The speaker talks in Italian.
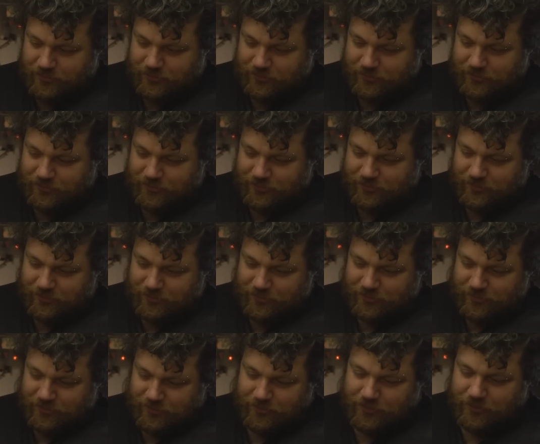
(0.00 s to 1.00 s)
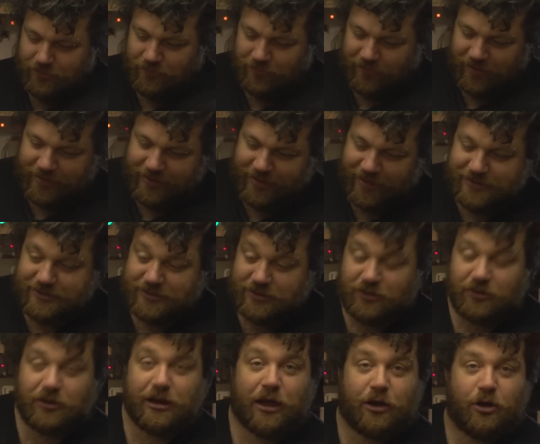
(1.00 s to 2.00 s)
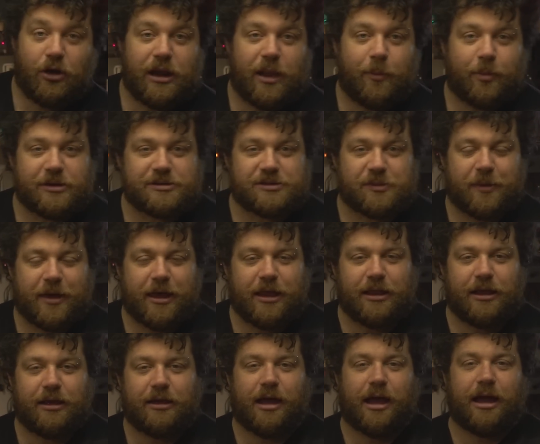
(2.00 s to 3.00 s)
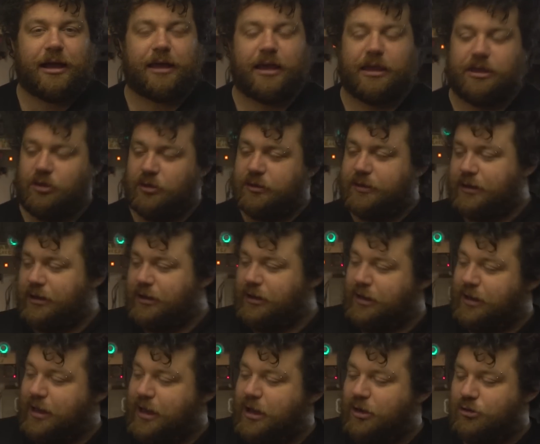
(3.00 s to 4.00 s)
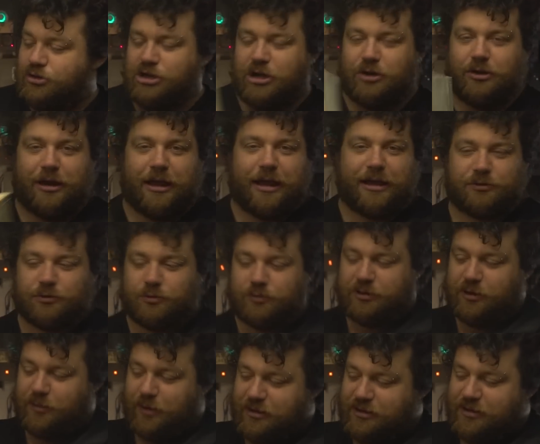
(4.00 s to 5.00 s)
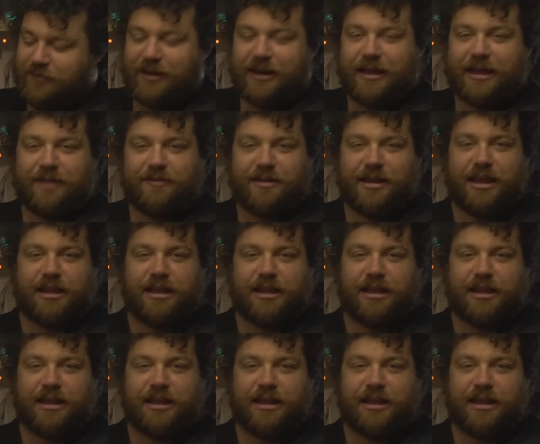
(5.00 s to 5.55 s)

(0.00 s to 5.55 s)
combaciano Fantastico, la colla ha preso bene, anche i chiodini e ho già collegato tutti quanti i vari cavi